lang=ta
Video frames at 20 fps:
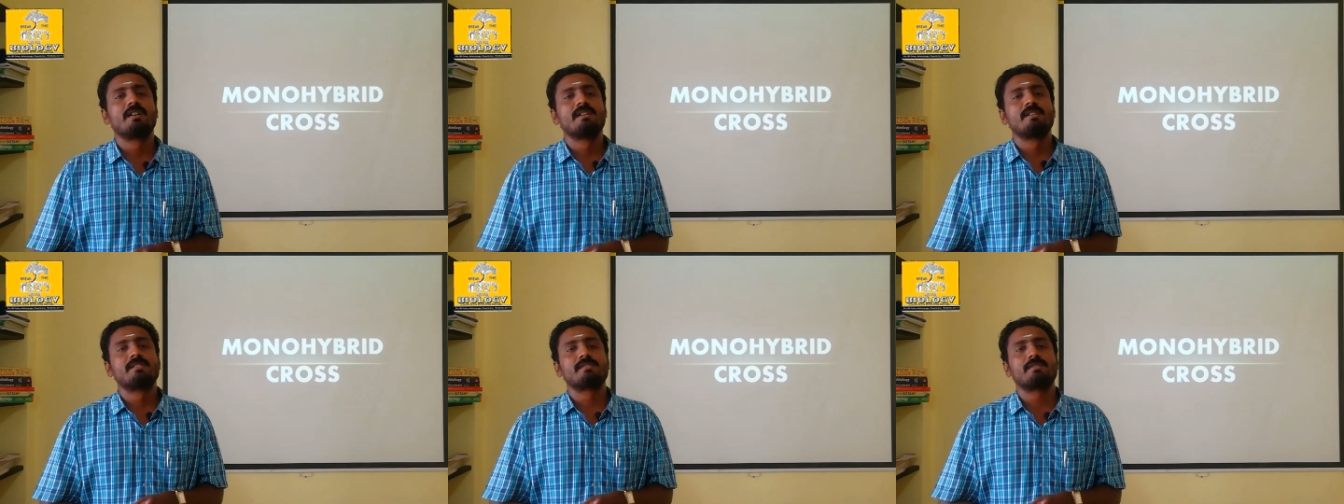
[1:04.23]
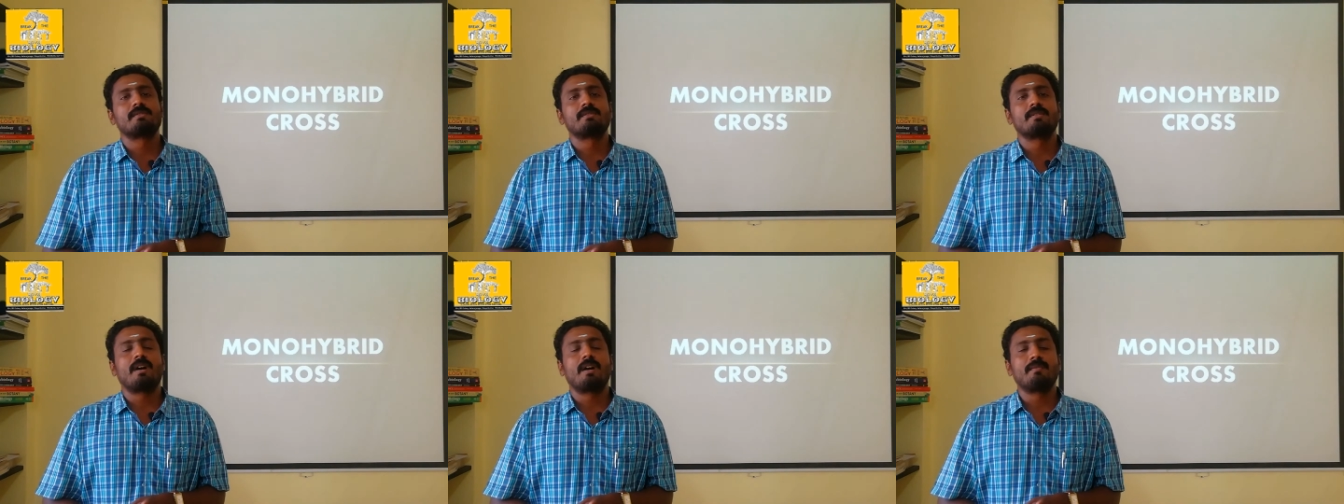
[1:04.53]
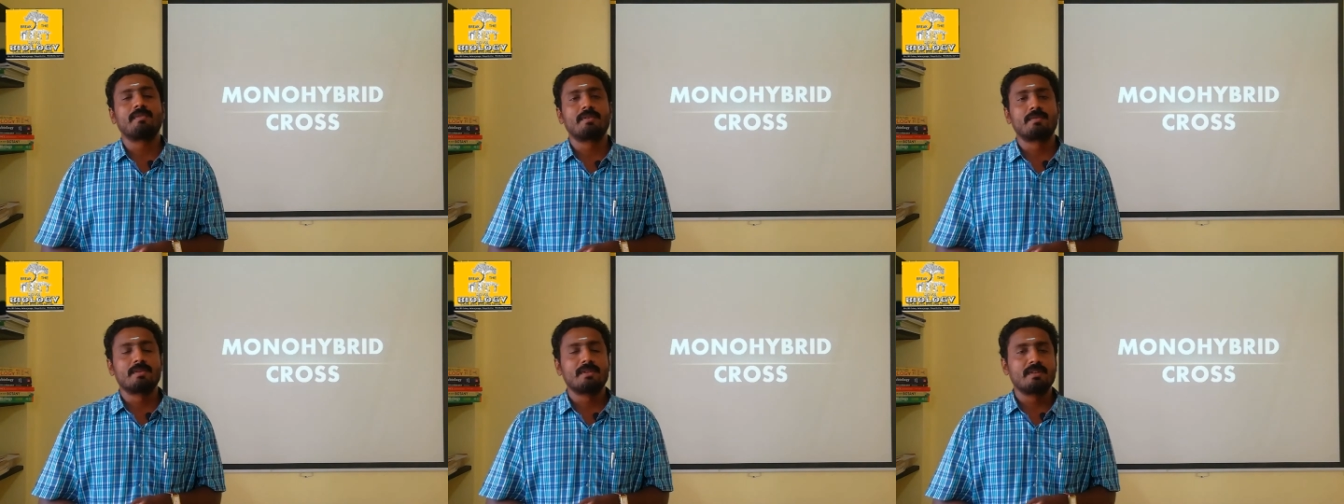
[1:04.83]
ஸோ
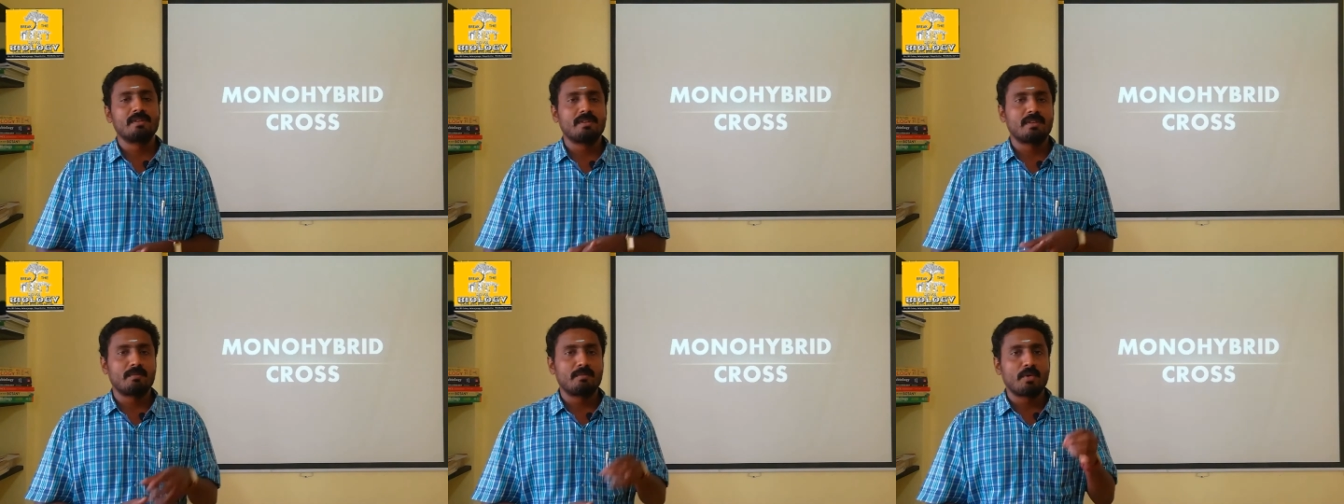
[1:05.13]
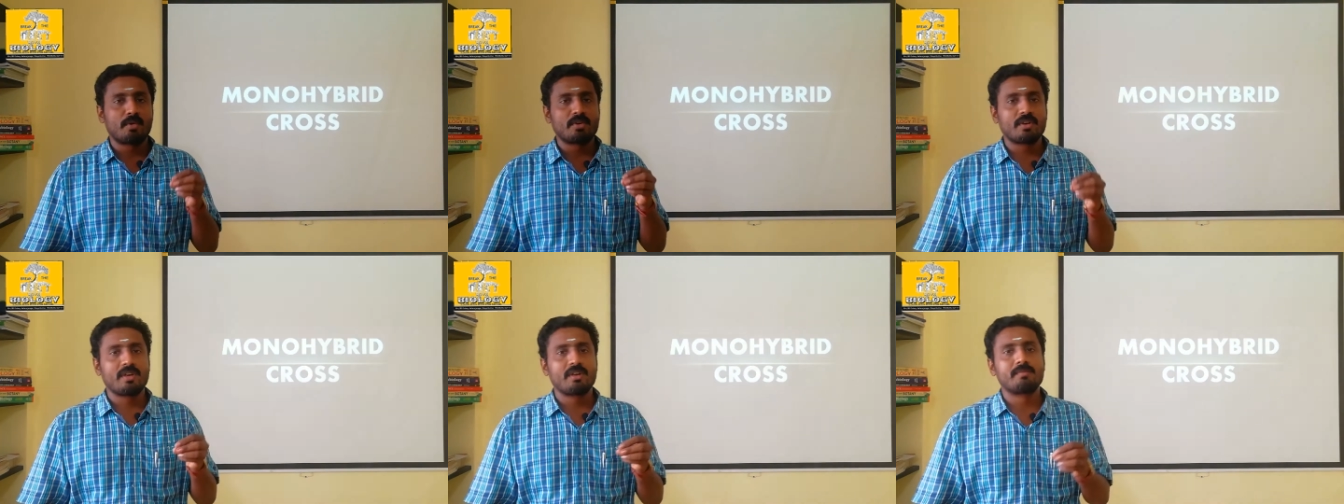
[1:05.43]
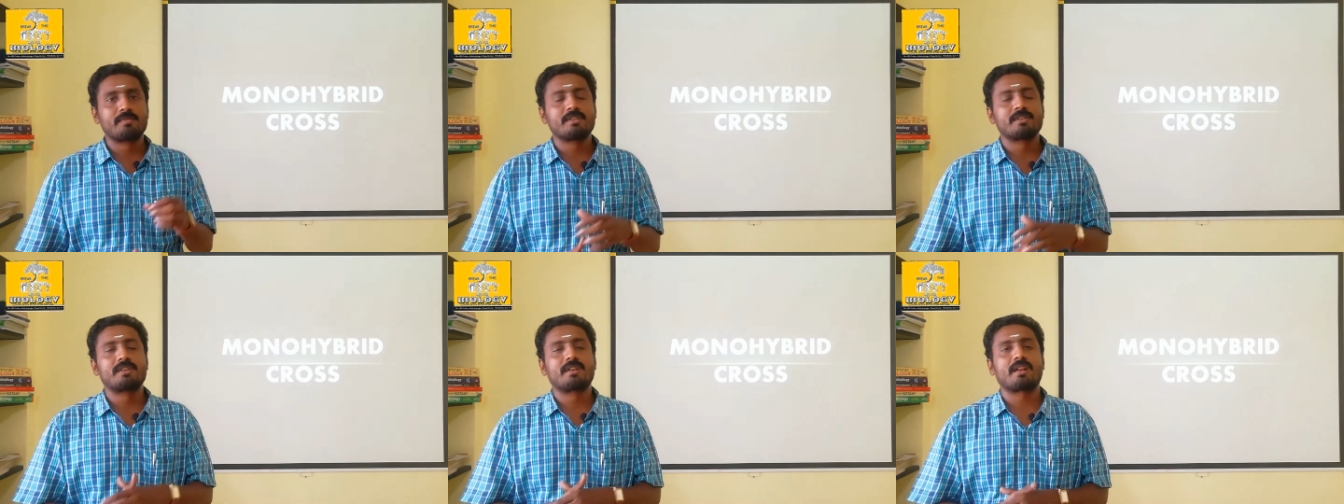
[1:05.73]
அவர் வந்து இந்த
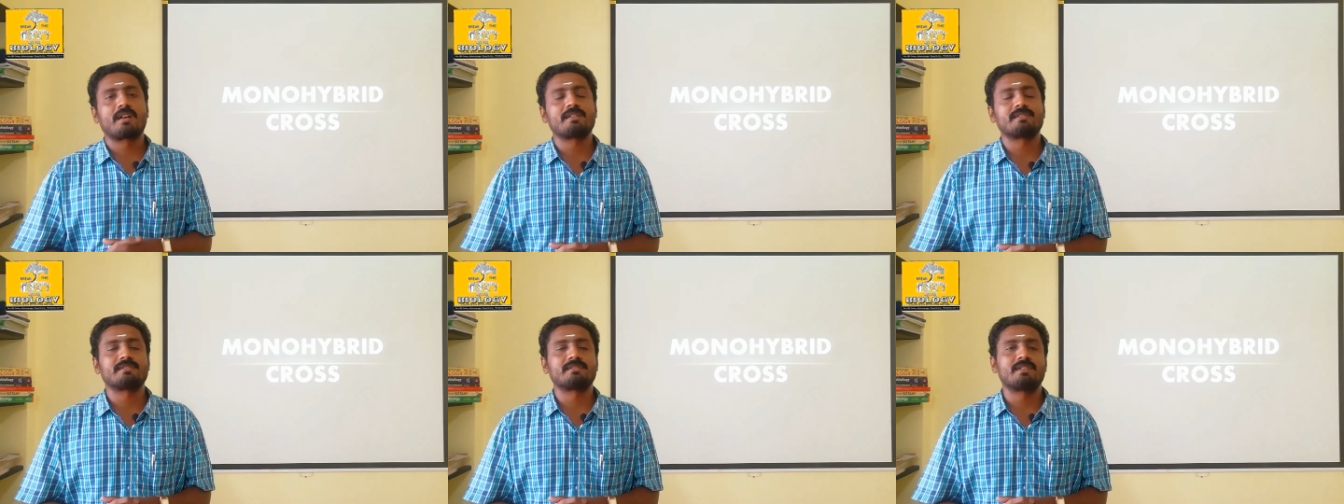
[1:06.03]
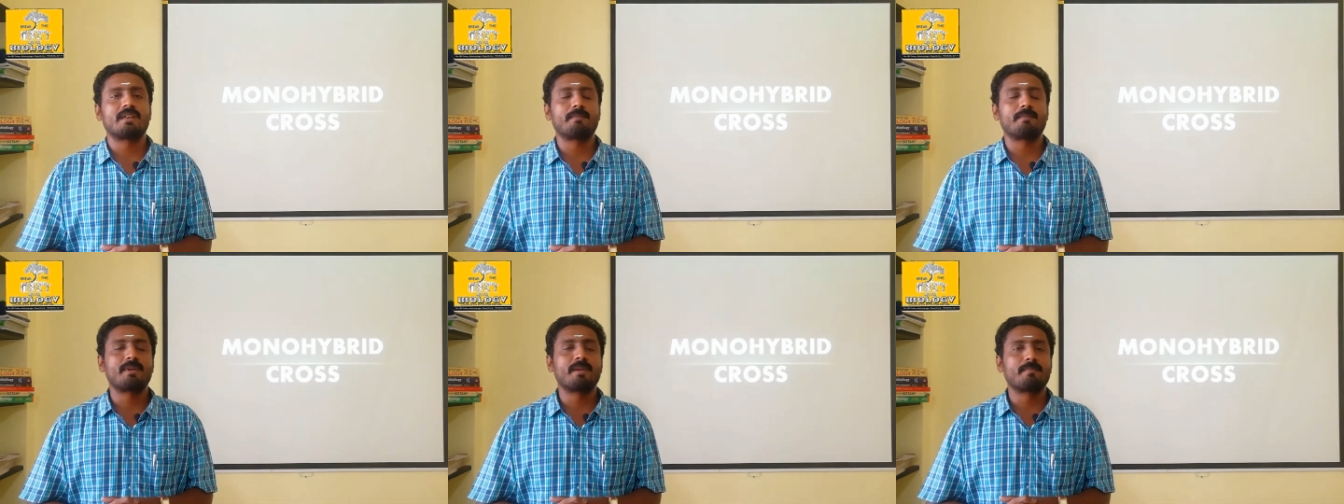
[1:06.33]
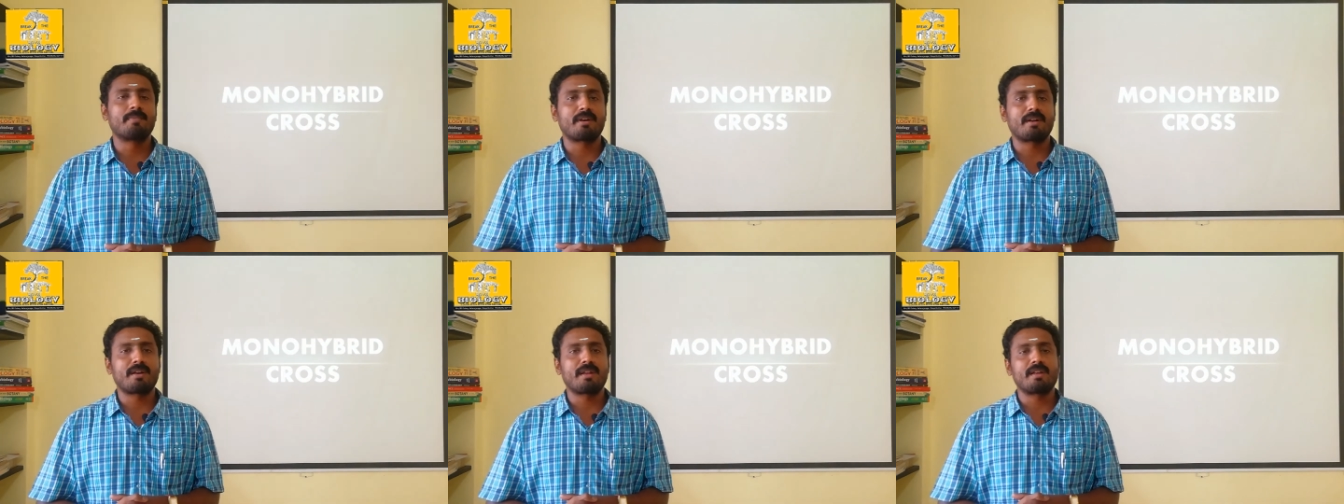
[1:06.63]
மோனோஹைப்ரிட் கிராஸ் எப்படி
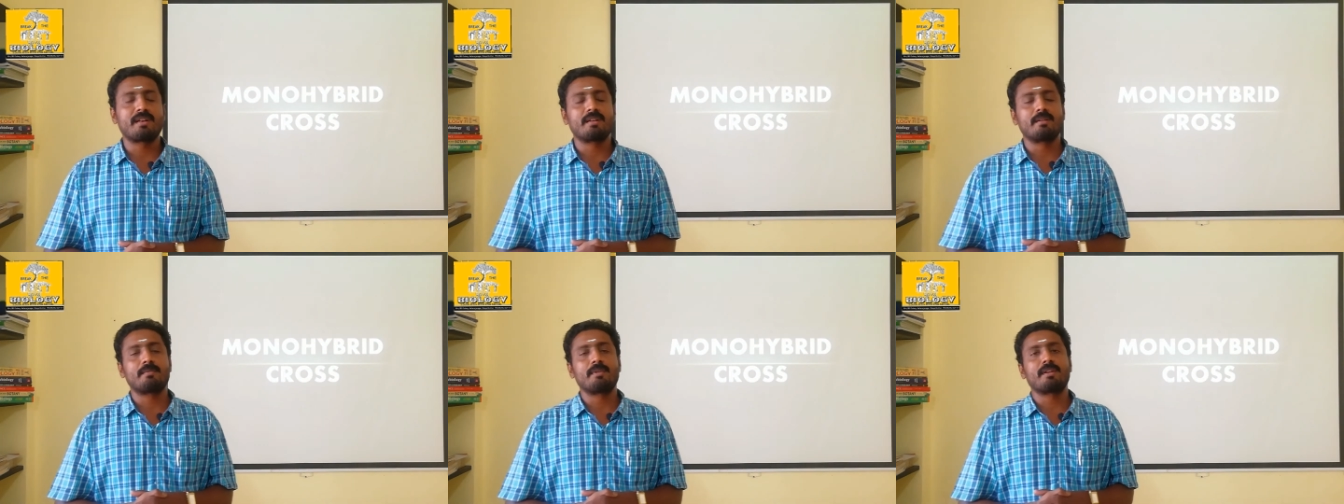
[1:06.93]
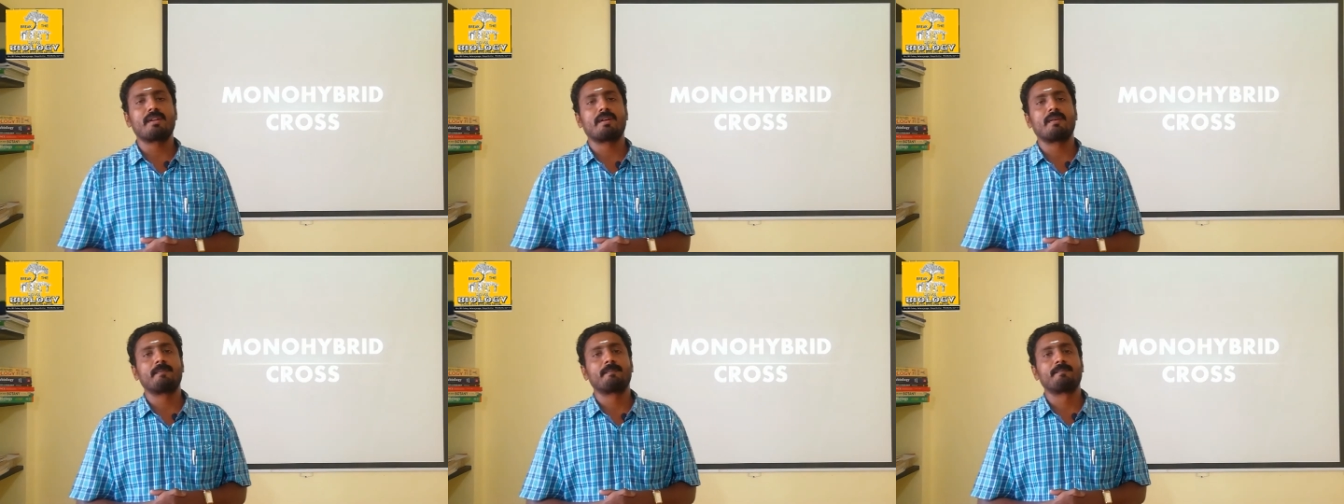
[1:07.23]
பண்ணார் அப்படின்னா